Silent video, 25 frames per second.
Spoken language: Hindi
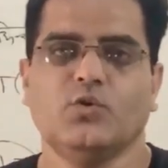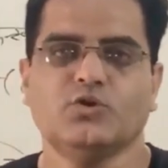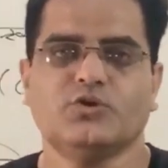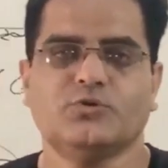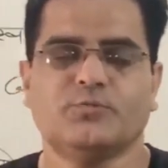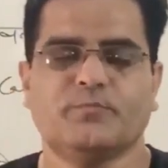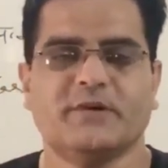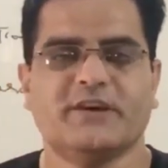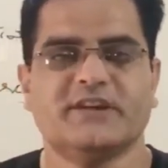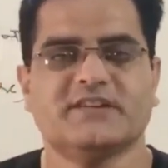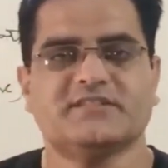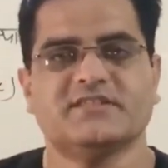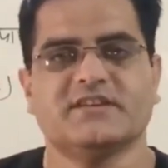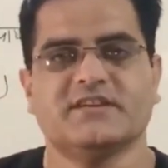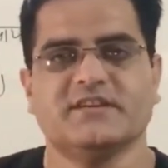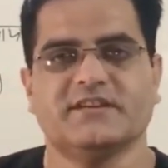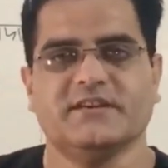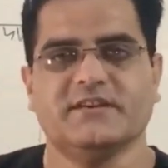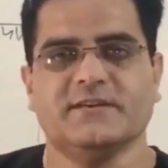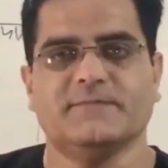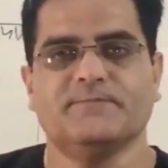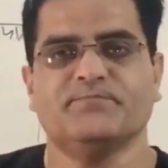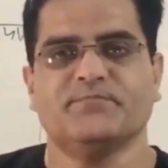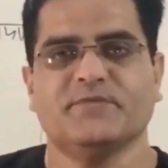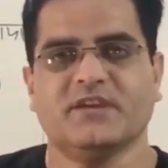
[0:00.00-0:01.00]
उत्परेशन
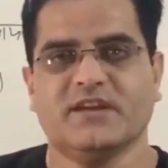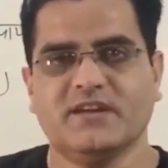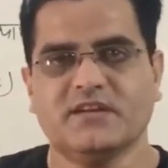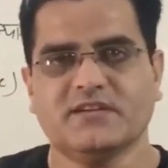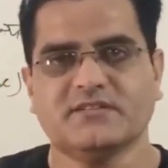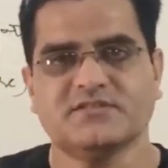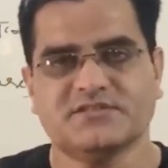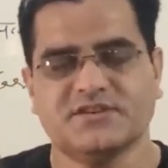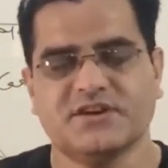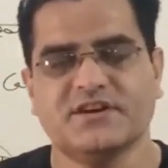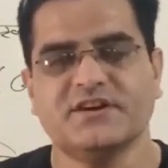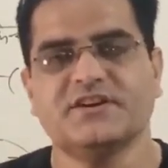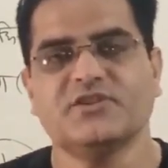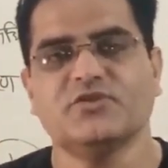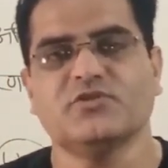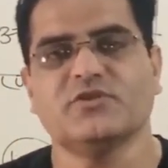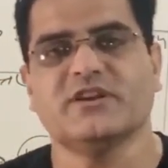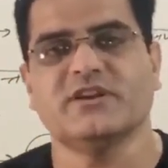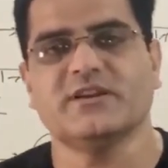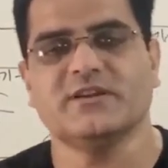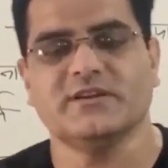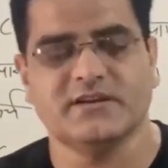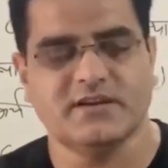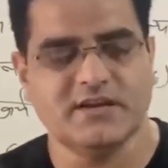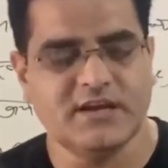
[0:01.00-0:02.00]
की है ना
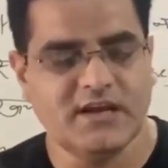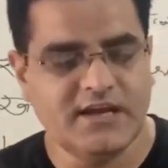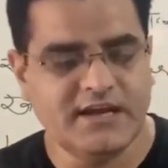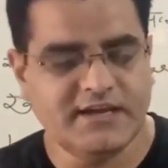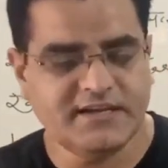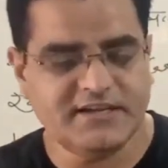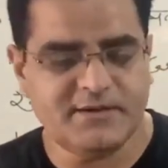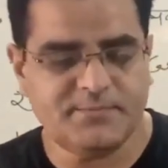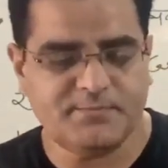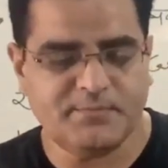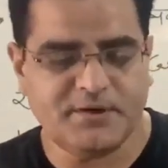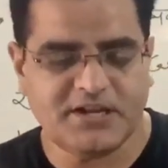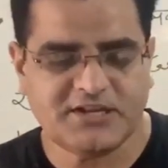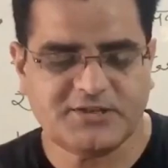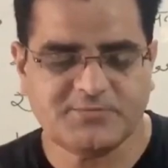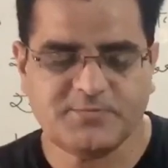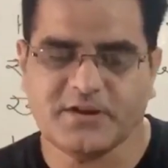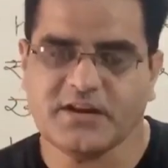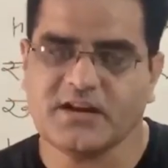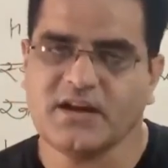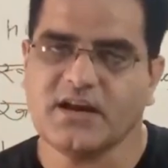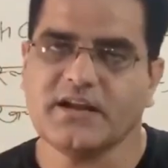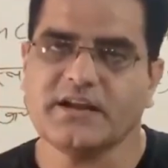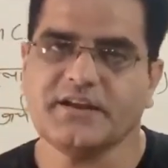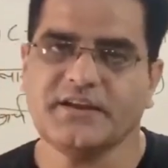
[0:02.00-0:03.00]
सर्टियोरेरी ये पांच
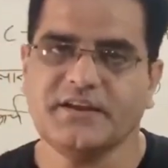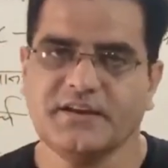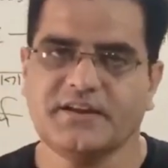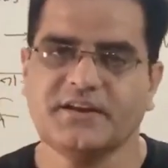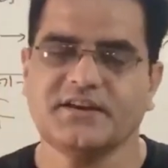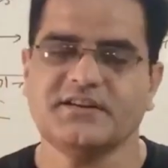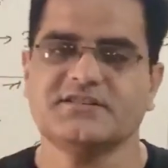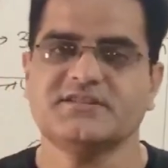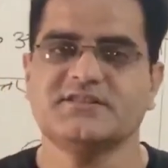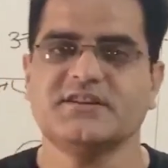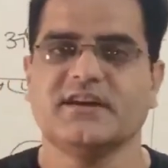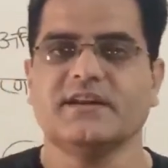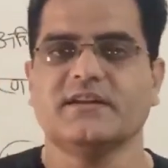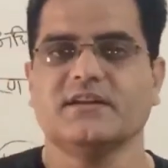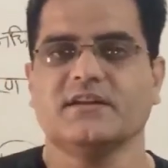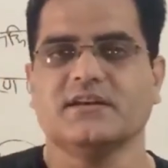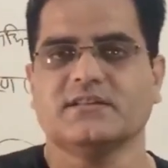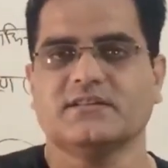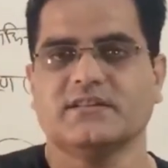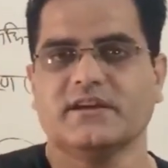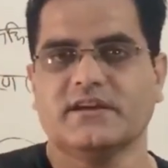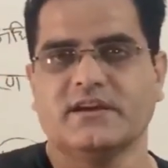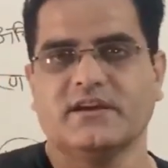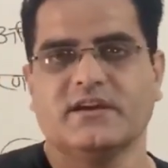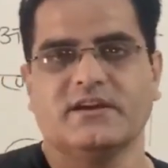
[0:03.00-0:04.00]
प्रकार की रिट्स जारी
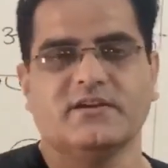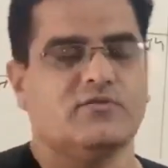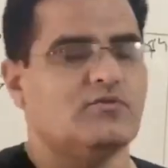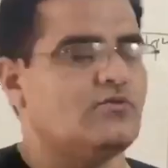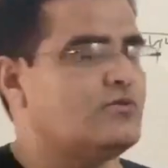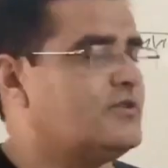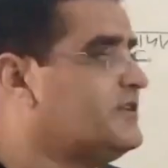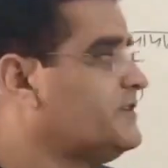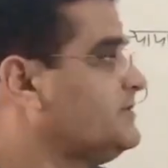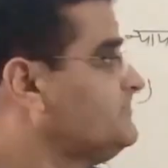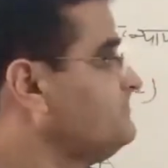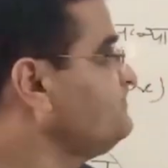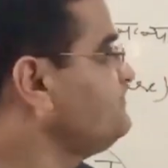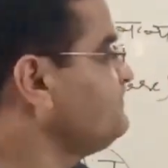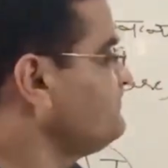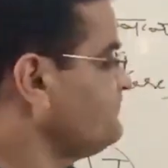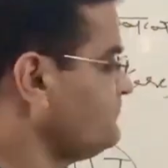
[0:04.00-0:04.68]
करता है हाईकोर्ट